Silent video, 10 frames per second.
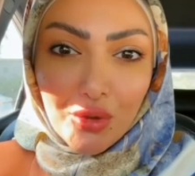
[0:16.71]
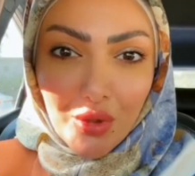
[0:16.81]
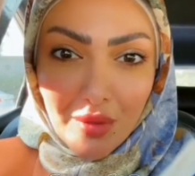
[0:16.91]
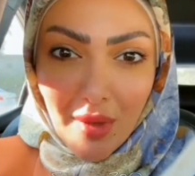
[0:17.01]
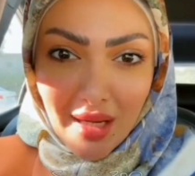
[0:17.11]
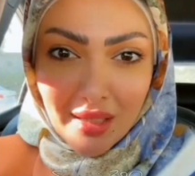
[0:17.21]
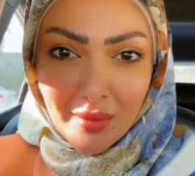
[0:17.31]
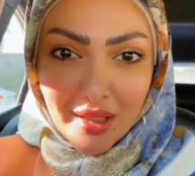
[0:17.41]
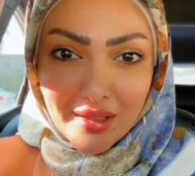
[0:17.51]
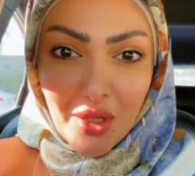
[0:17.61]
كل
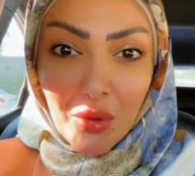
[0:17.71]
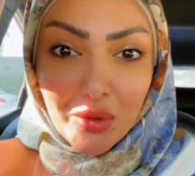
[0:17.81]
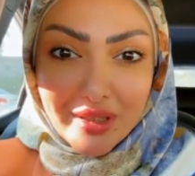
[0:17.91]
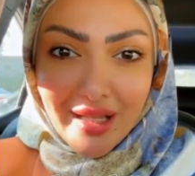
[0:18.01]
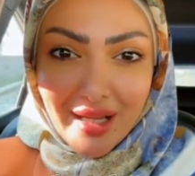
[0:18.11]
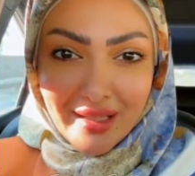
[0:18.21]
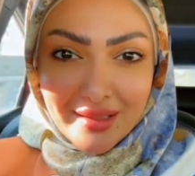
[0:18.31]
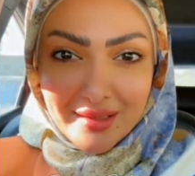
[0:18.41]
مهامك وتلحق